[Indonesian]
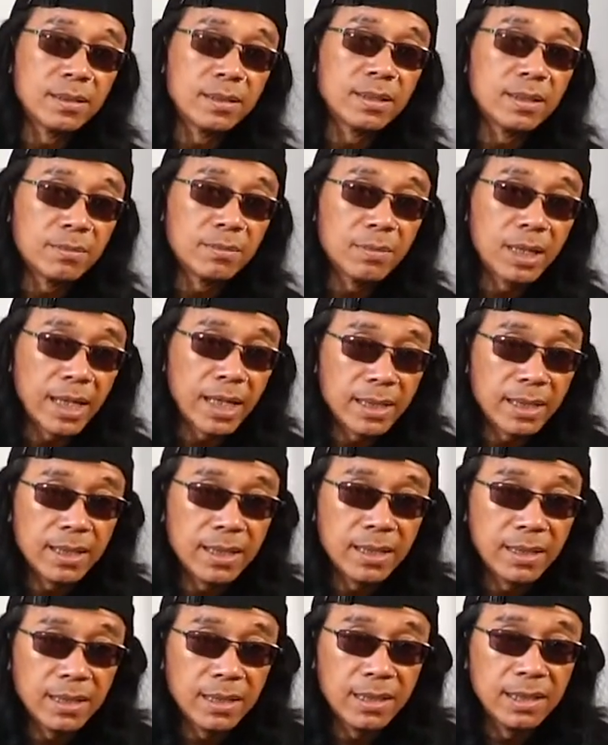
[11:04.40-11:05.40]
uh,
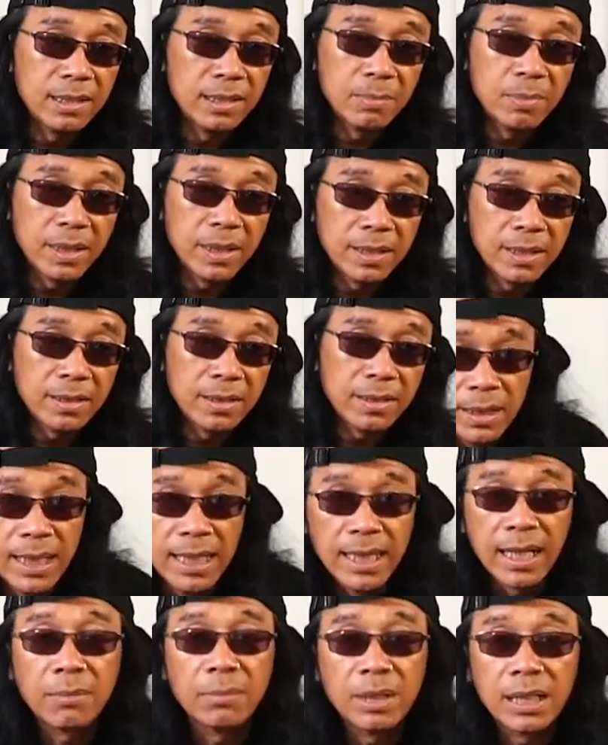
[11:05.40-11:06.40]
melatih disiplin
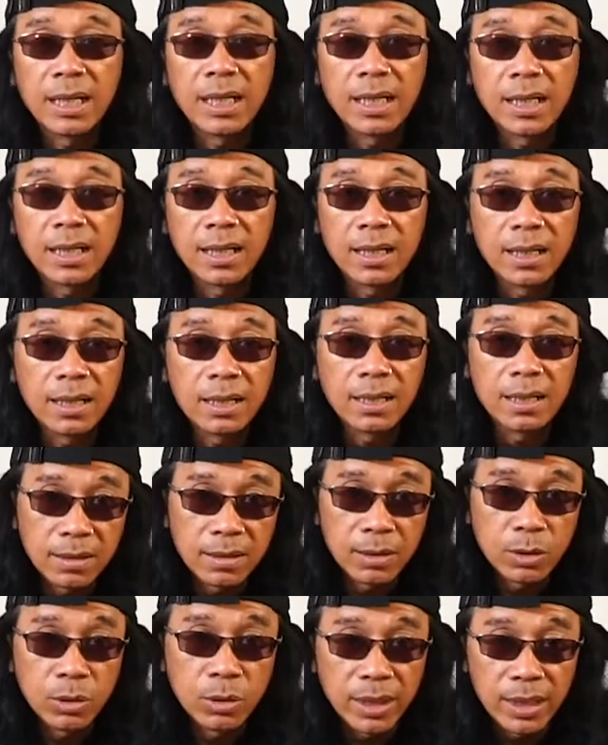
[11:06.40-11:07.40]
dinamika
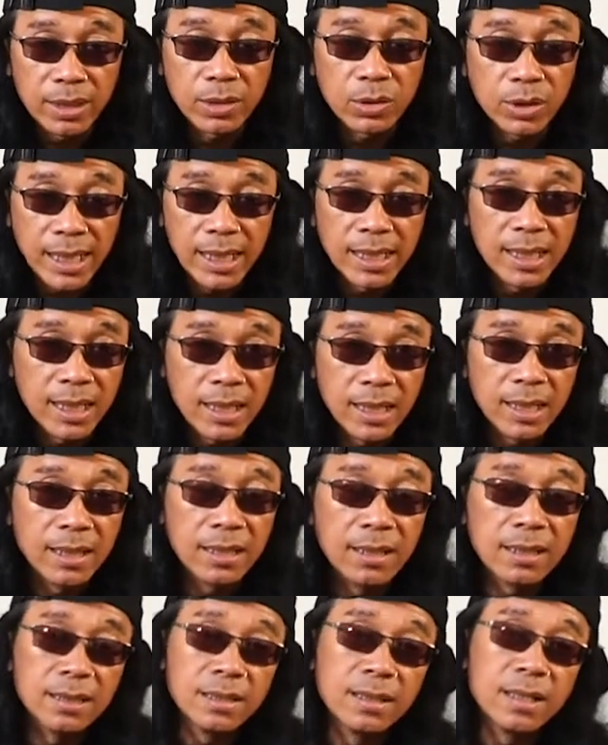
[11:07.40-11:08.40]
tone atau nada
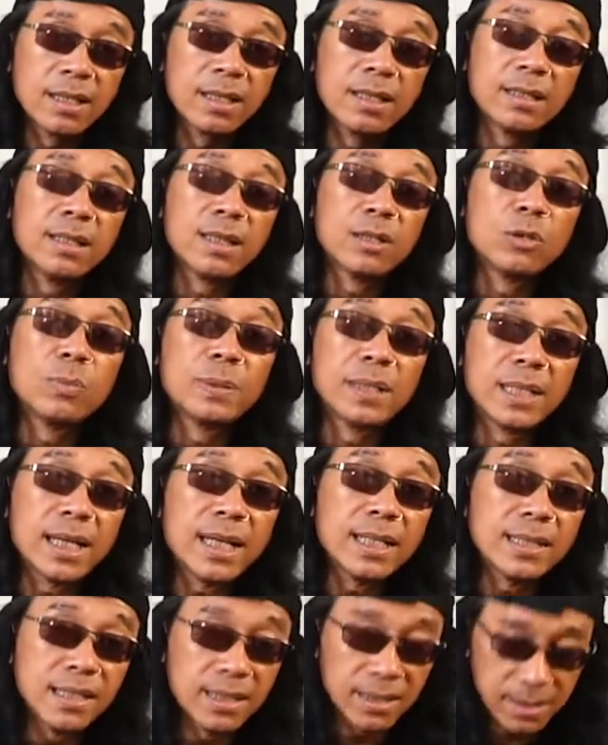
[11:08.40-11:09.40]
ya yang lu ketik
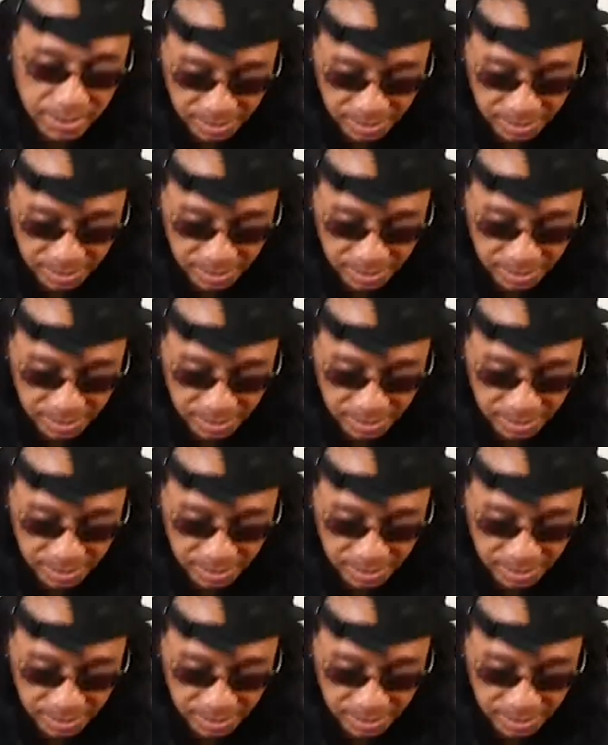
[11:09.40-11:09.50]
aja